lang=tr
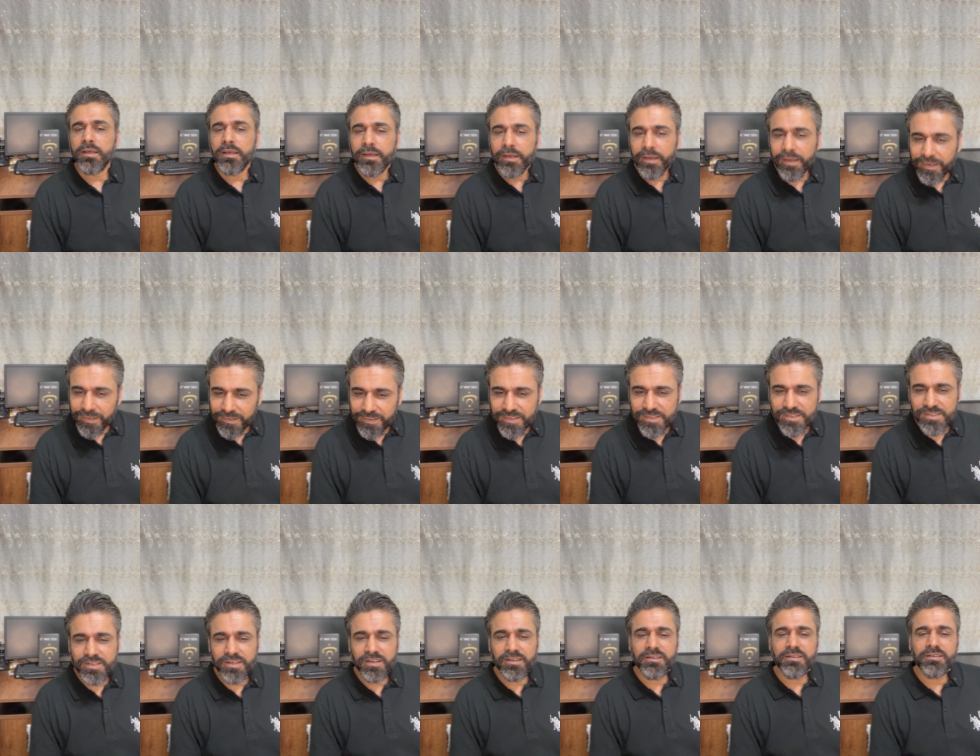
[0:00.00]

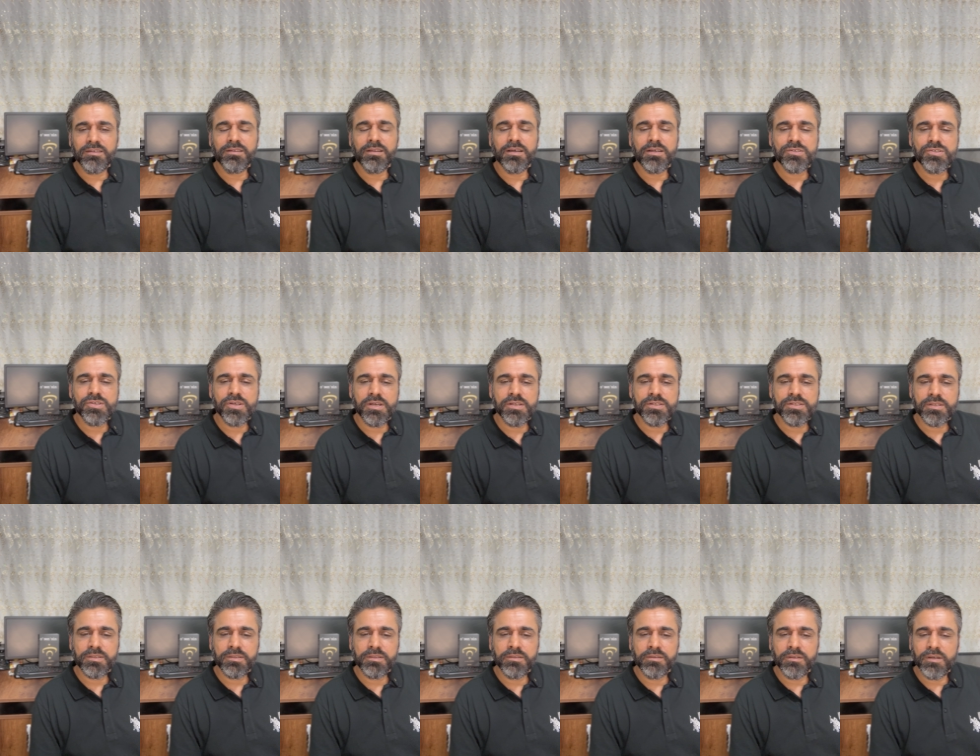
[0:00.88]
Herkes kendinde açığa
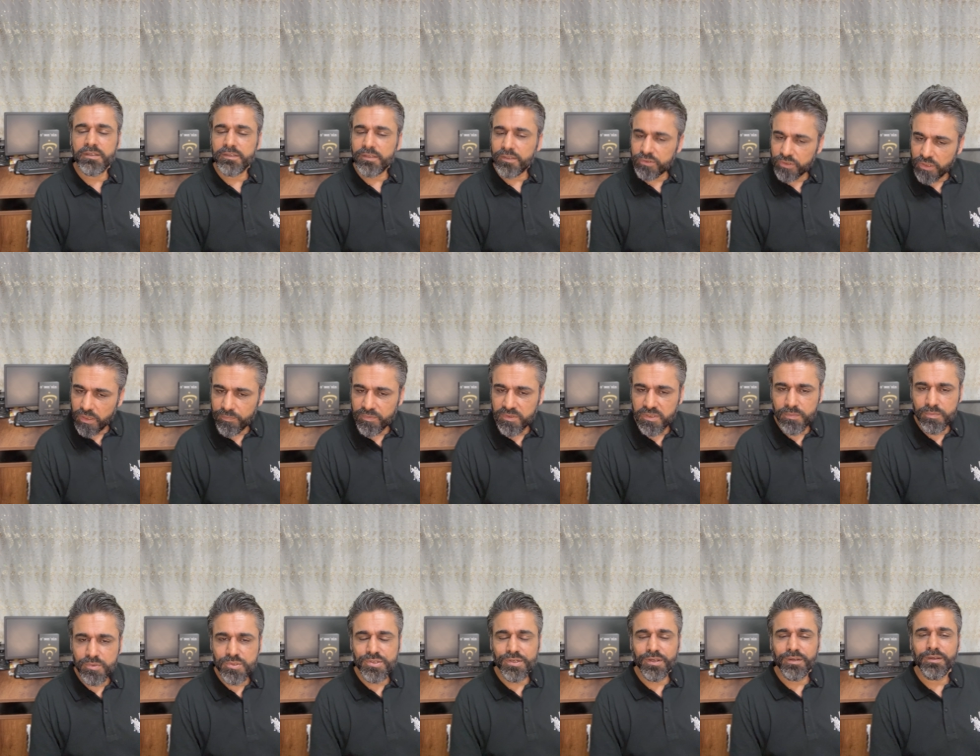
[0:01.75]
çıktığı kadar tabii ki
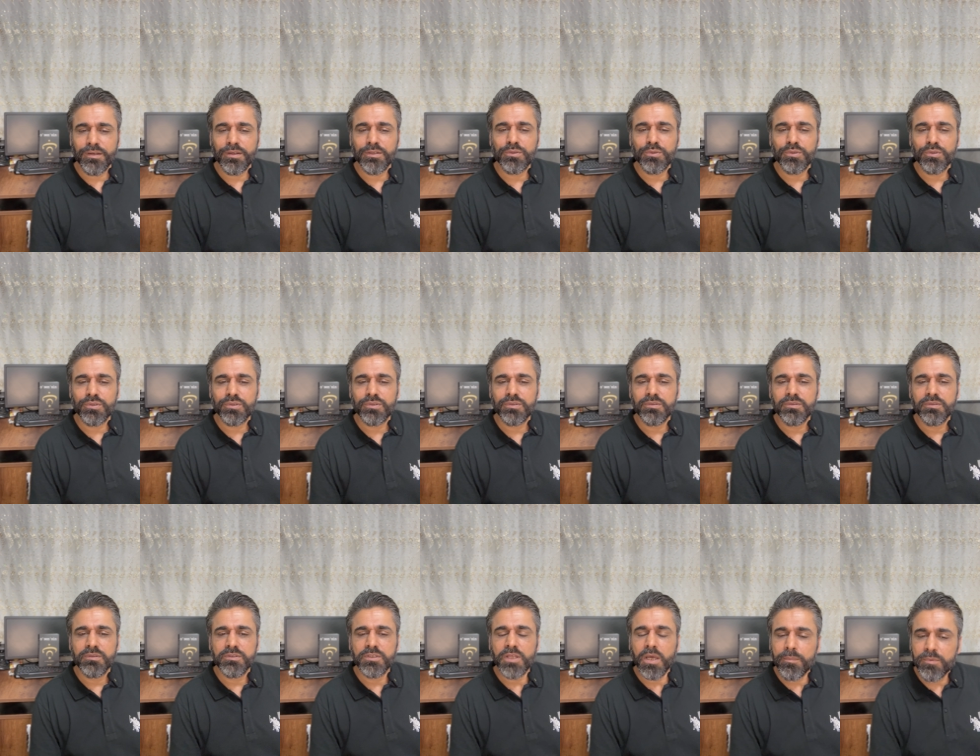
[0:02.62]
bir şey anlatıyor.
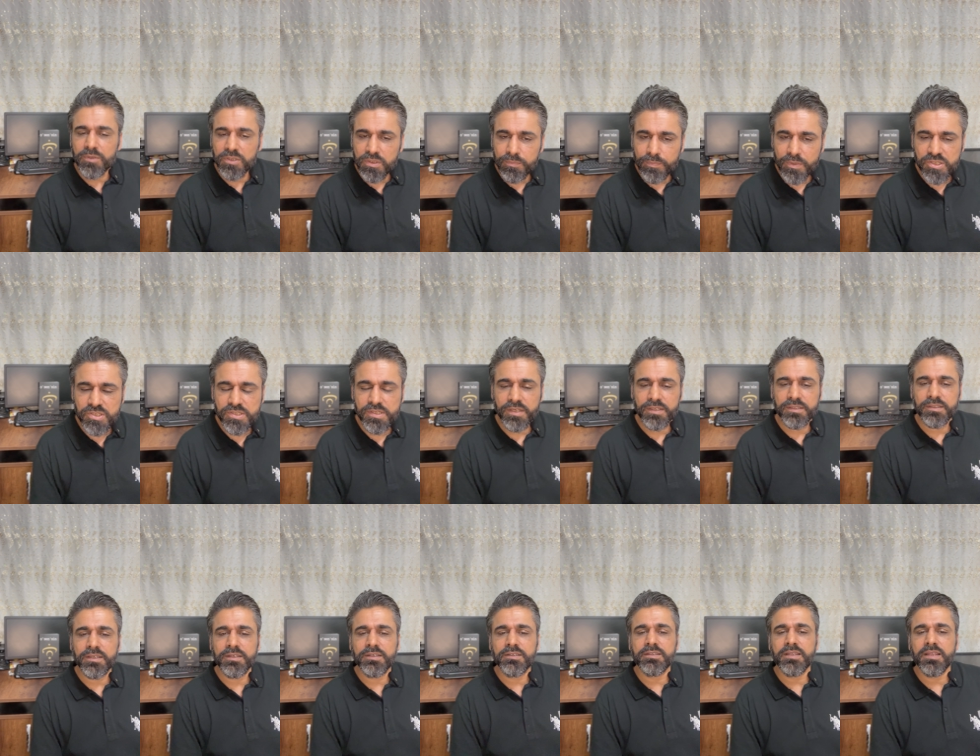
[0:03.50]
Tabii ki
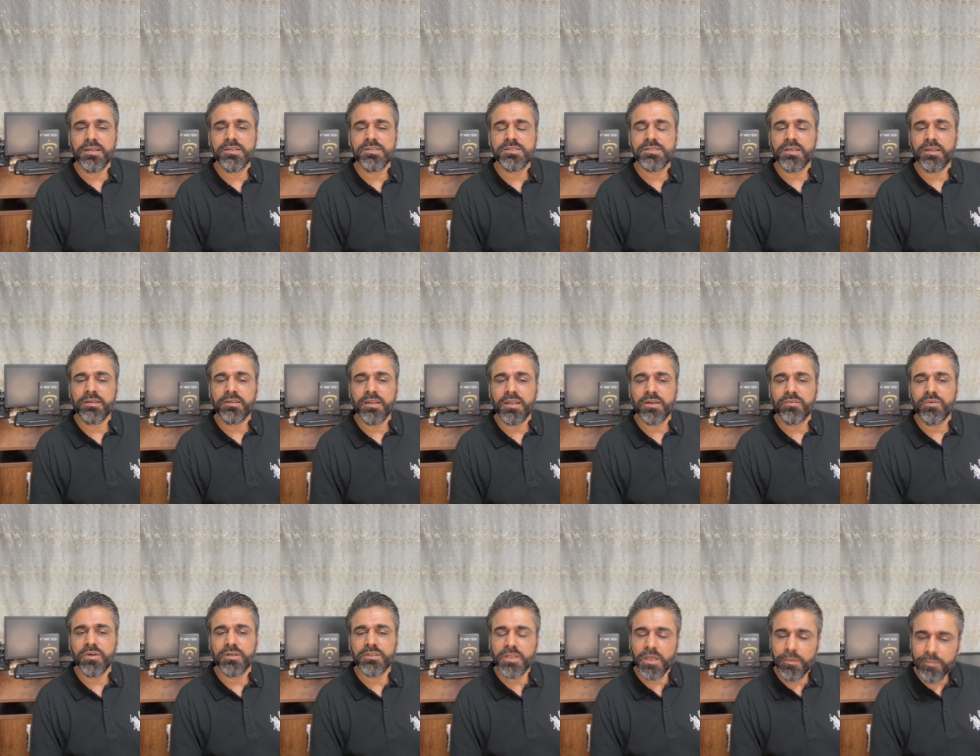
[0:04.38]
peşlerinden giden insanlar
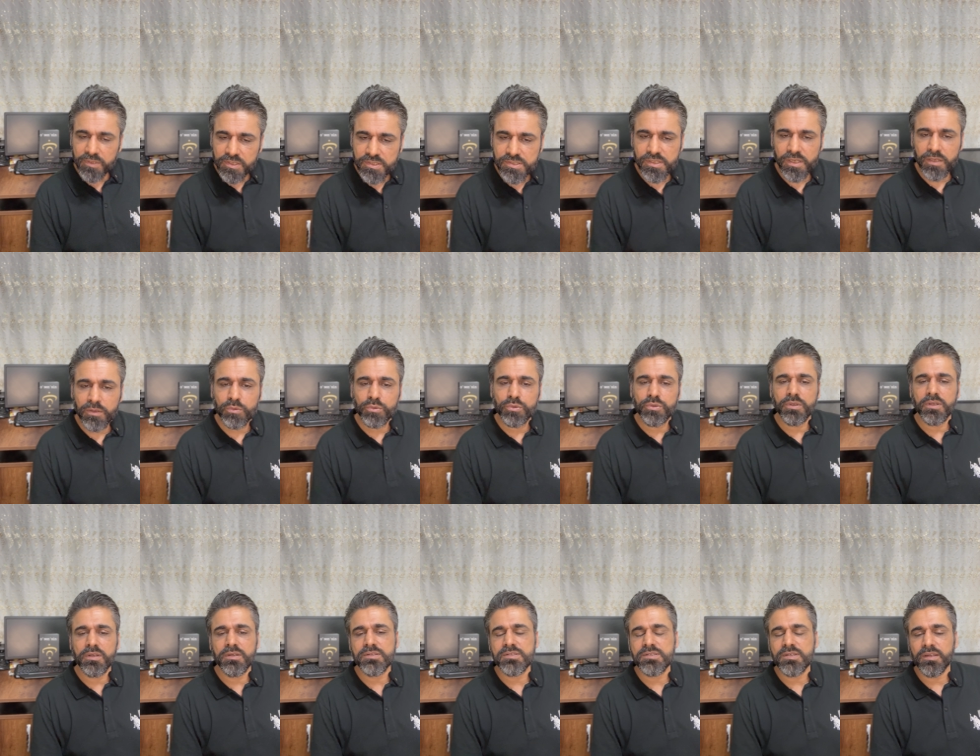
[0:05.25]
var. Tabii ki saygı
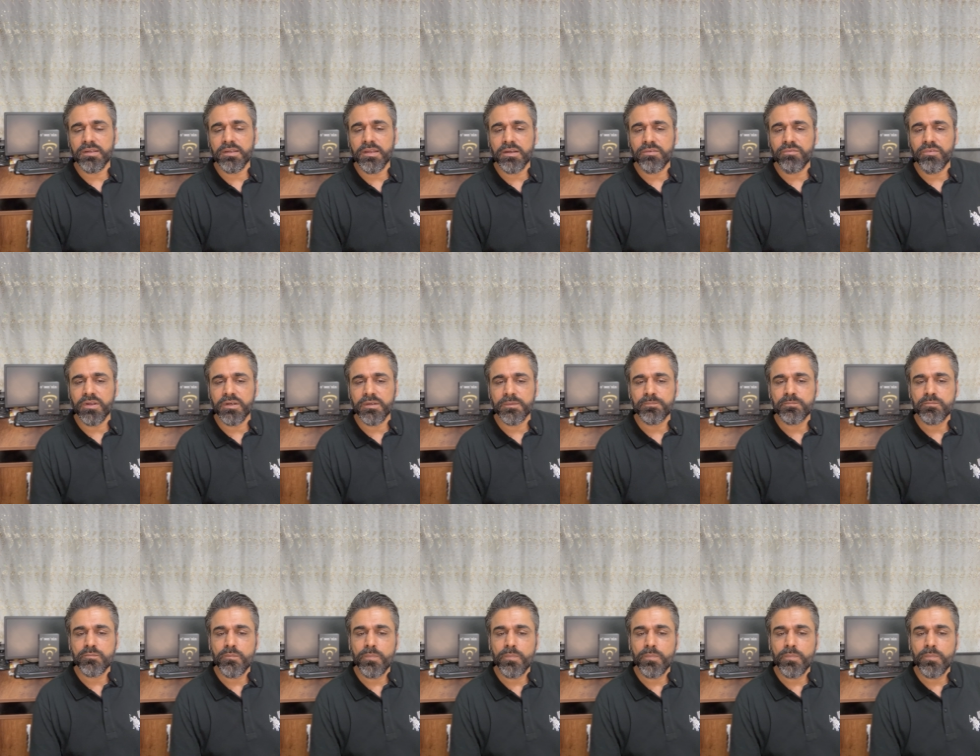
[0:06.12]
duyan insanlar var.